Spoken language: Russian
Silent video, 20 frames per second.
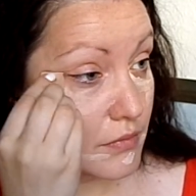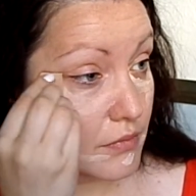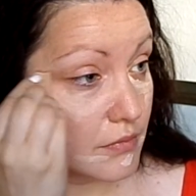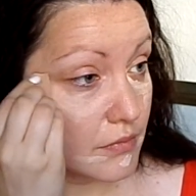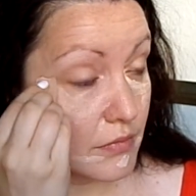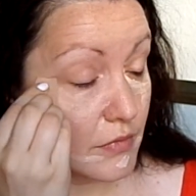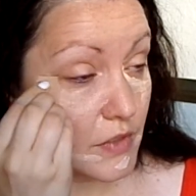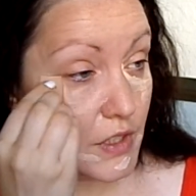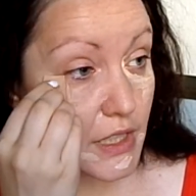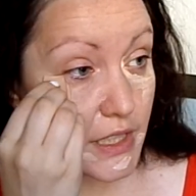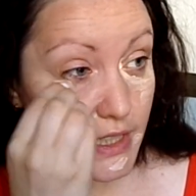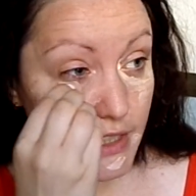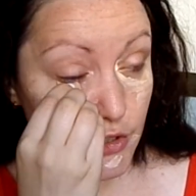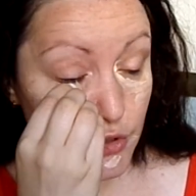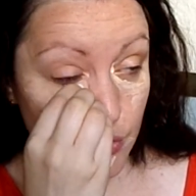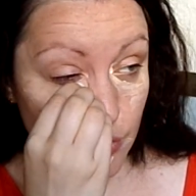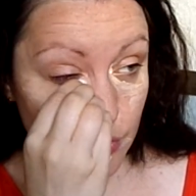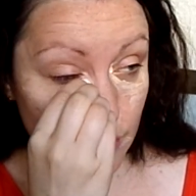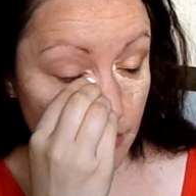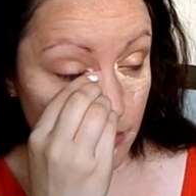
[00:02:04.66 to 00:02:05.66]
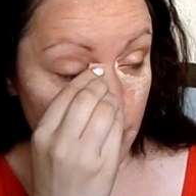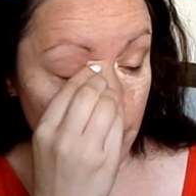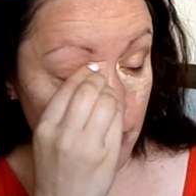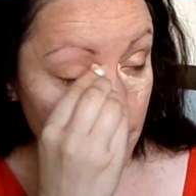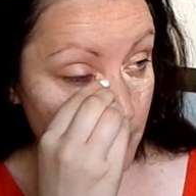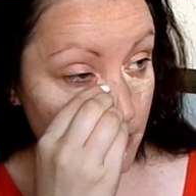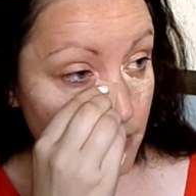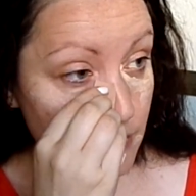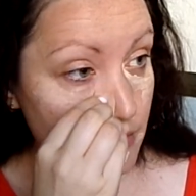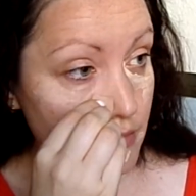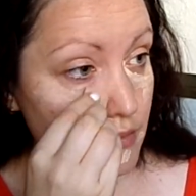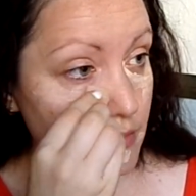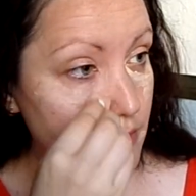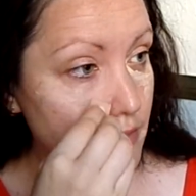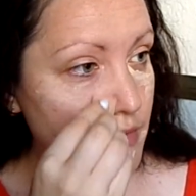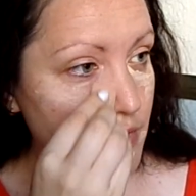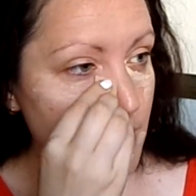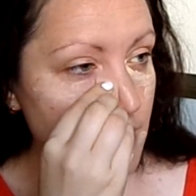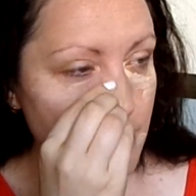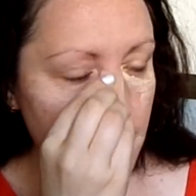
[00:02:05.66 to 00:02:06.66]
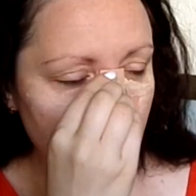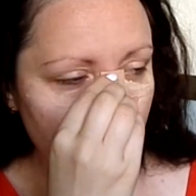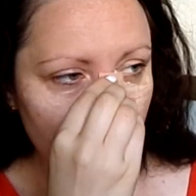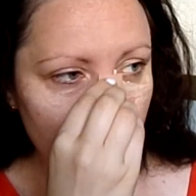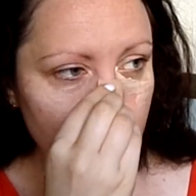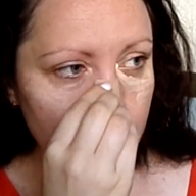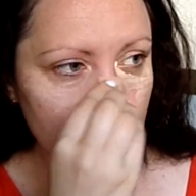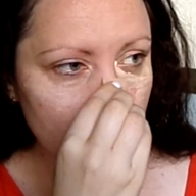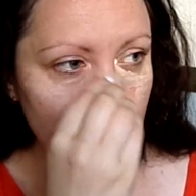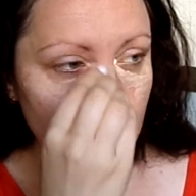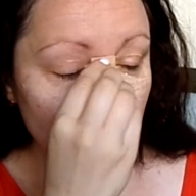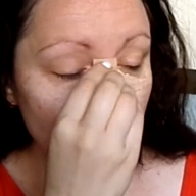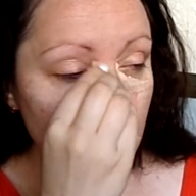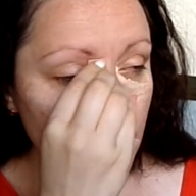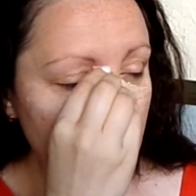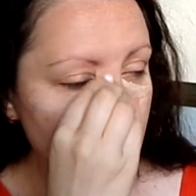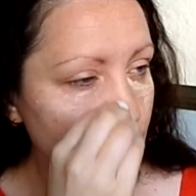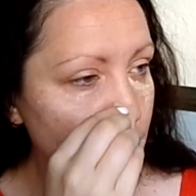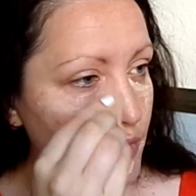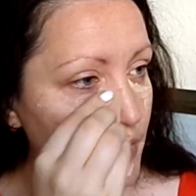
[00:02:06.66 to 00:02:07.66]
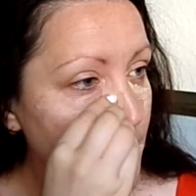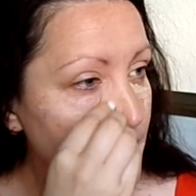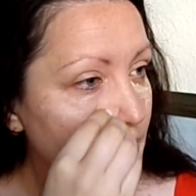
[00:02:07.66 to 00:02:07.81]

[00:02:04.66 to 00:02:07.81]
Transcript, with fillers: Не хочу. Не знаю почему, но